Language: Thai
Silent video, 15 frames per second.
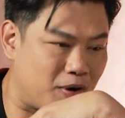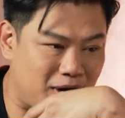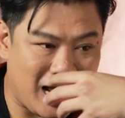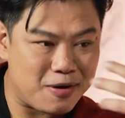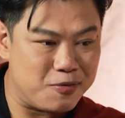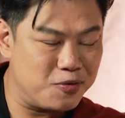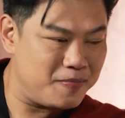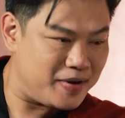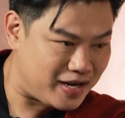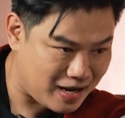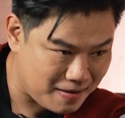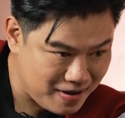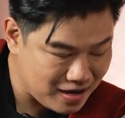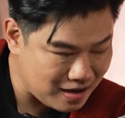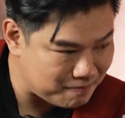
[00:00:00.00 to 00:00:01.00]
ผลงานของคุณเป็นยัง
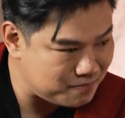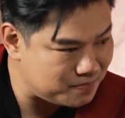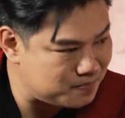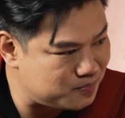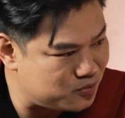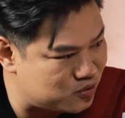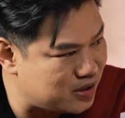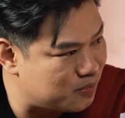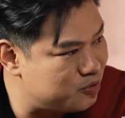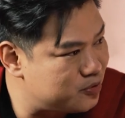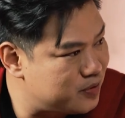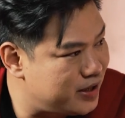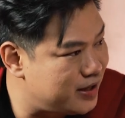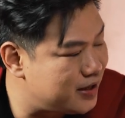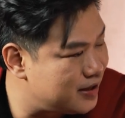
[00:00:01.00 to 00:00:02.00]
ไงบ้างกับสุสานมน
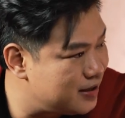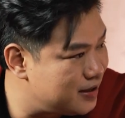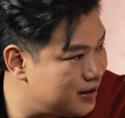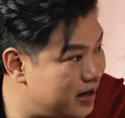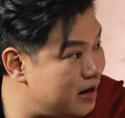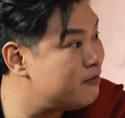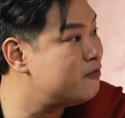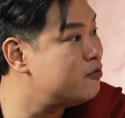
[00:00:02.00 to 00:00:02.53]
ตรี เล่น